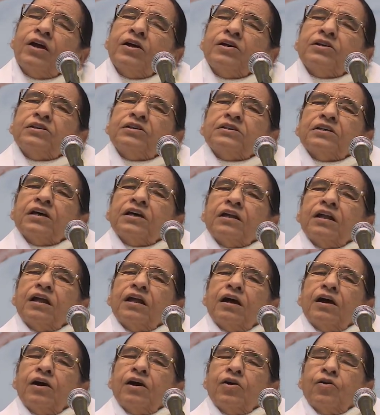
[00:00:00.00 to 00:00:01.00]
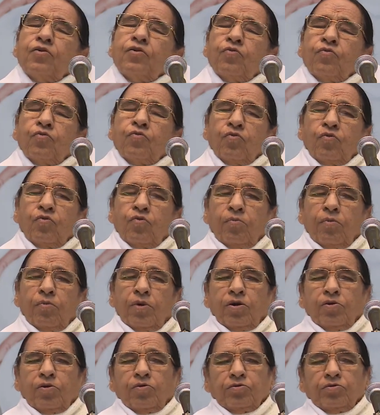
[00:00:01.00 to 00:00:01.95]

சுற்றி வளம் வர வேண்டும் என்று